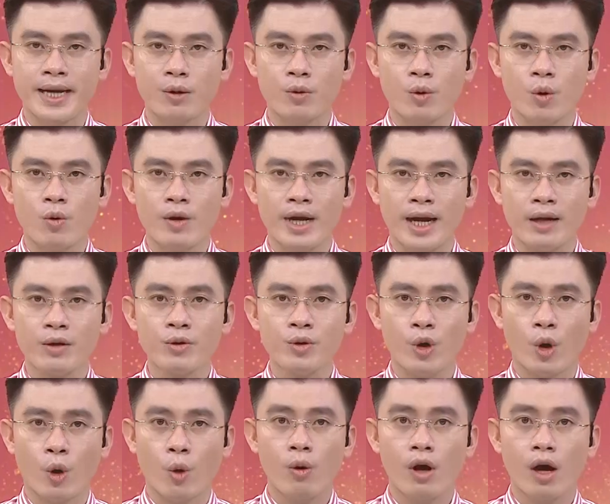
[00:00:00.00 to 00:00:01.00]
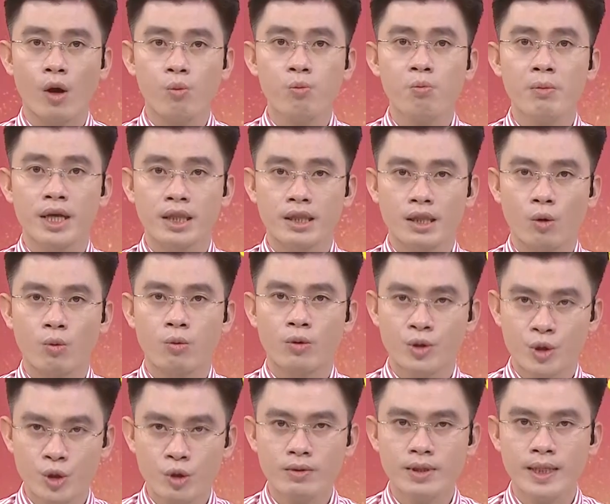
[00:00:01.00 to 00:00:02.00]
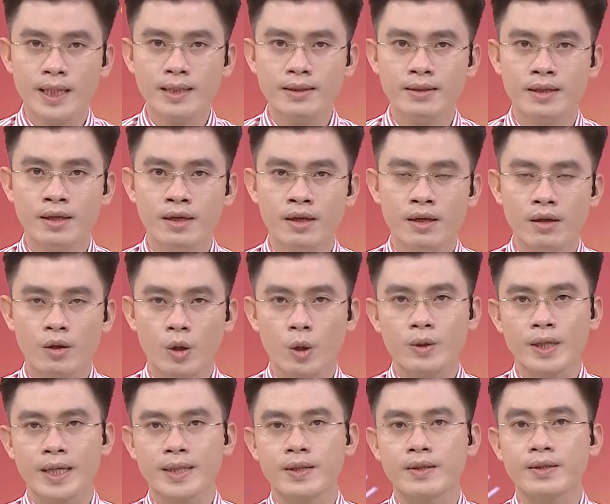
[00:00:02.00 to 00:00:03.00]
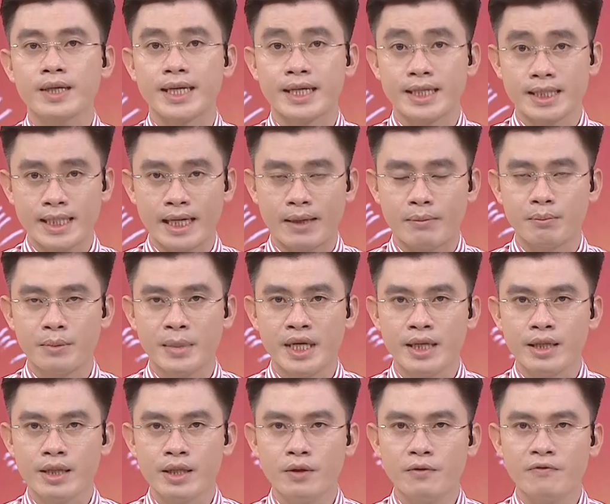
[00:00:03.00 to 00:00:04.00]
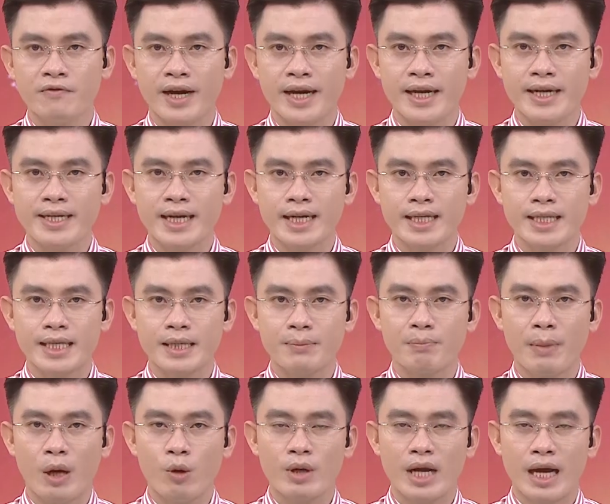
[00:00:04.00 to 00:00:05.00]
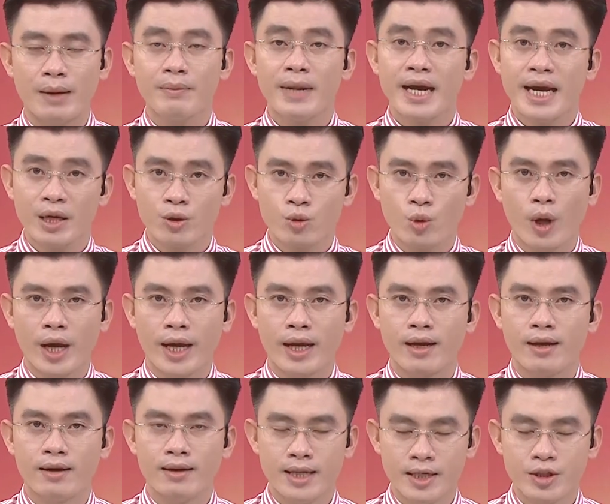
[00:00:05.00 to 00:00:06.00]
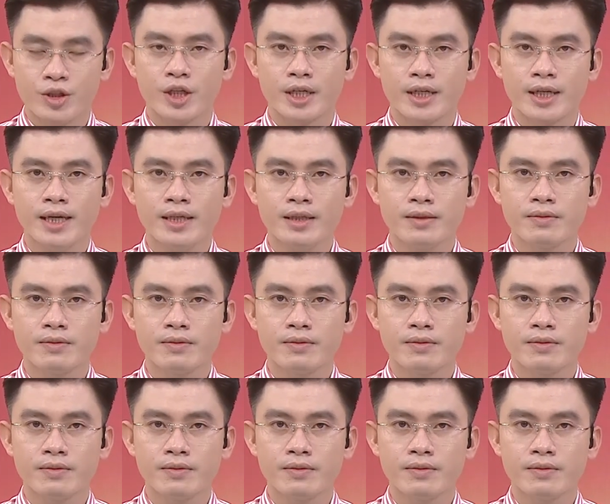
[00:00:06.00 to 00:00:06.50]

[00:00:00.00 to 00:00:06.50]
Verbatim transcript: cố gắng nhổ ống bê tông trước Tết. Có thể thực hiện chậm nhưng phải đặt việc bảo đảm an toàn lên trên hết.